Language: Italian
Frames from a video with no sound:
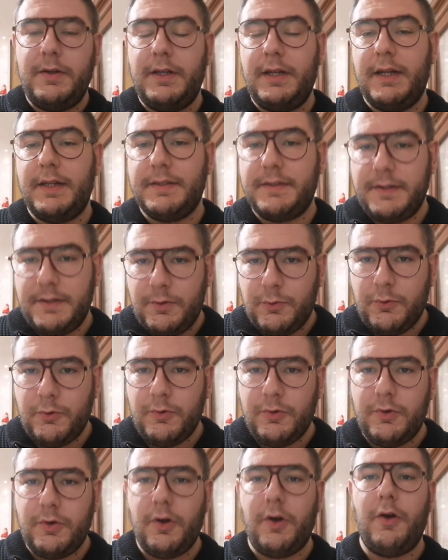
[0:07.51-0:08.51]

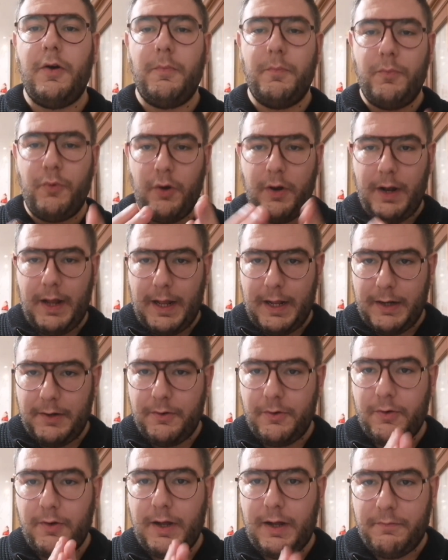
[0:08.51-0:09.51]
Innanzitutto buon
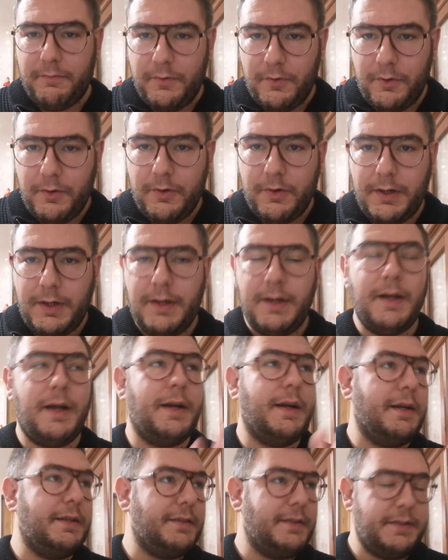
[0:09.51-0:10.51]
anno a voi,
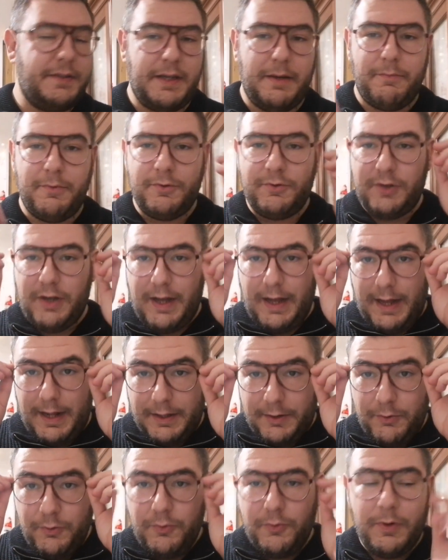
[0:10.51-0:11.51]
anche se siamo già
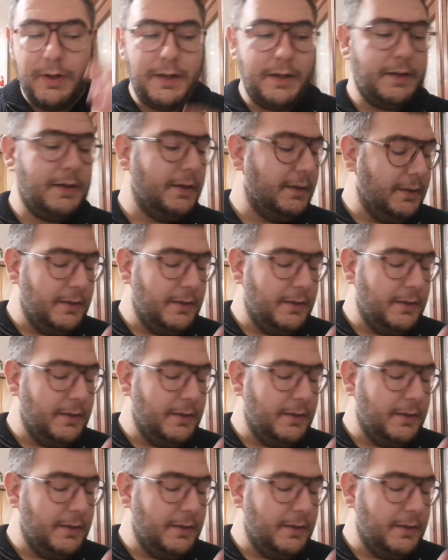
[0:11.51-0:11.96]
al 2,